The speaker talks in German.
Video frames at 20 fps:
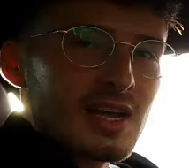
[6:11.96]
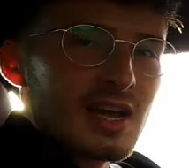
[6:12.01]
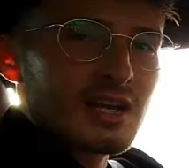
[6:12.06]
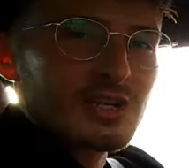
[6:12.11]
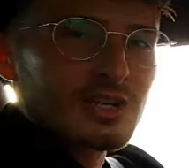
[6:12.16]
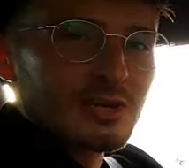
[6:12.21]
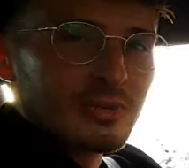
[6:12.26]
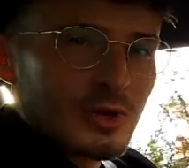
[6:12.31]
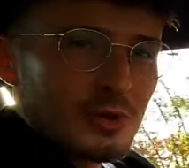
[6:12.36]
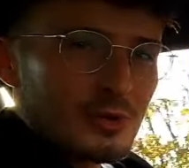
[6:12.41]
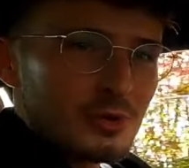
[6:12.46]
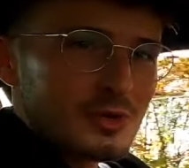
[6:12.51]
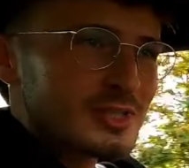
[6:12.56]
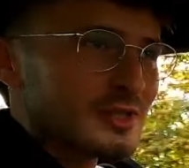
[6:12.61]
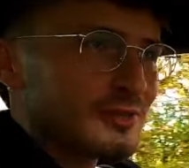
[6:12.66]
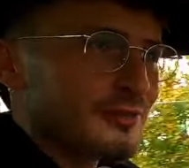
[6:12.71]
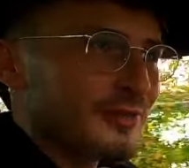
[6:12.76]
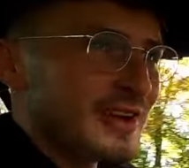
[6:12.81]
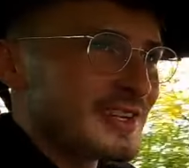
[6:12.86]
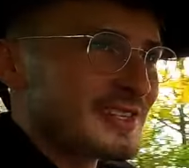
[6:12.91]
Gerade schon mal kurz
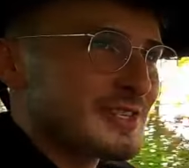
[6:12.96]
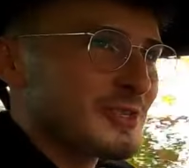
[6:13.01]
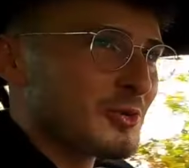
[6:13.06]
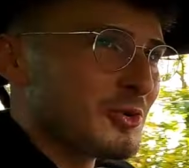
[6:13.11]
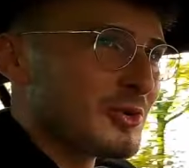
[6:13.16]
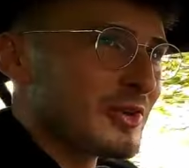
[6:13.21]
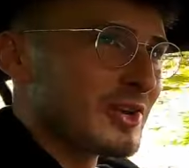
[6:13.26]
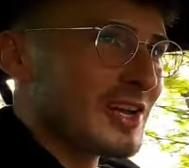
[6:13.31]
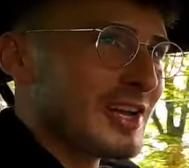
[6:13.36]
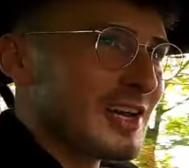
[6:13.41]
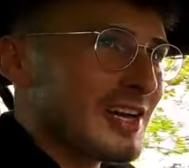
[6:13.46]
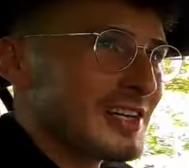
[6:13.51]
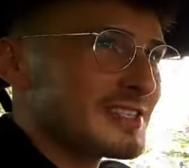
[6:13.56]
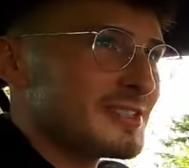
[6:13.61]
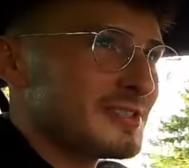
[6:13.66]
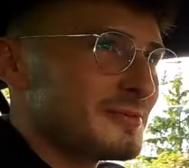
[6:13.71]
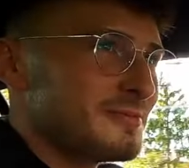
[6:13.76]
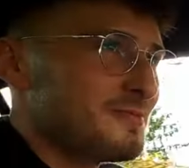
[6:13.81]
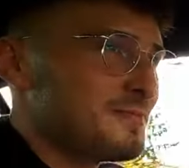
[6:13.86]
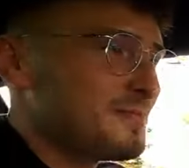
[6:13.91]
das Fenster
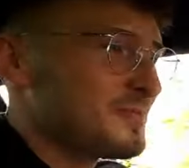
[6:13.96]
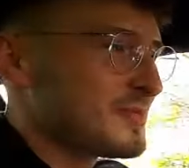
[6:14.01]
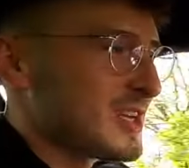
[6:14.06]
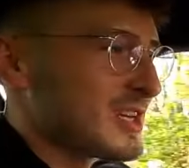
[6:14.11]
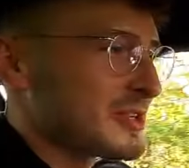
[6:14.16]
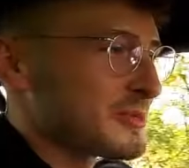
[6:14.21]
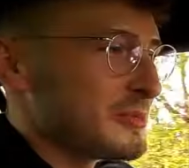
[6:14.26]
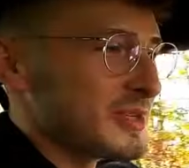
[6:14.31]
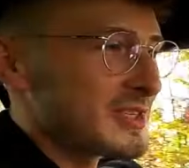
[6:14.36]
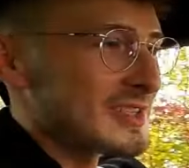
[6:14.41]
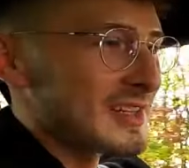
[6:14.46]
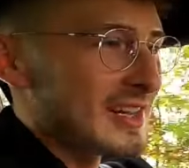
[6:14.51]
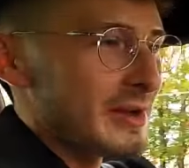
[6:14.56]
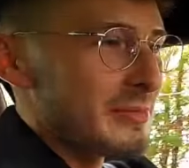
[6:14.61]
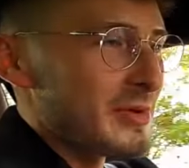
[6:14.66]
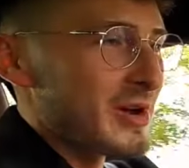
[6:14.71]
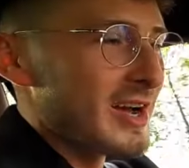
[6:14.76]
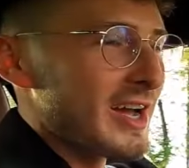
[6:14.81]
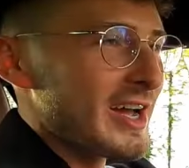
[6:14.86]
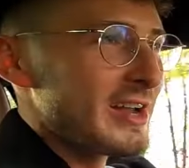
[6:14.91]
runtergelassen, dass wir jetzt
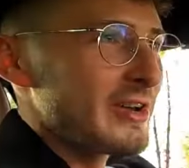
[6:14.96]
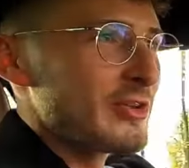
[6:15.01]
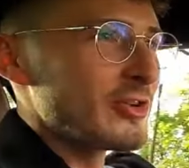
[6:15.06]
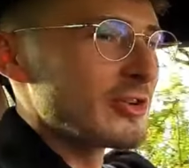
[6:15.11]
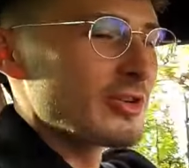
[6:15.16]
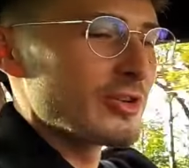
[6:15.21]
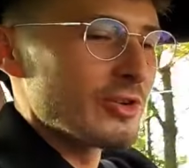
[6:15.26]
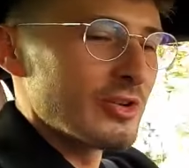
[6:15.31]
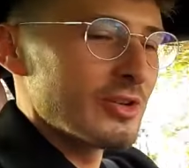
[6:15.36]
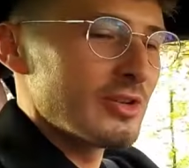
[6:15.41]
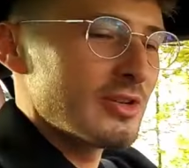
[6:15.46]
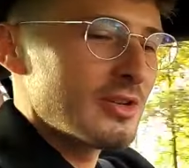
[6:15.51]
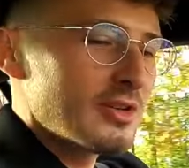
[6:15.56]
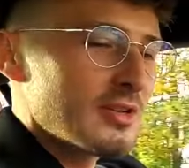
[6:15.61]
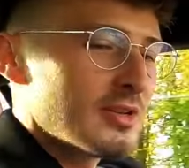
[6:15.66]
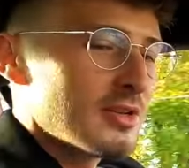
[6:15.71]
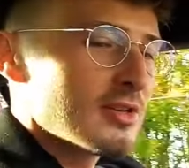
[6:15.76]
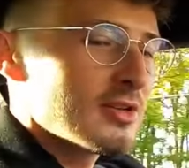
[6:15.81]
gleich mal reinhören können.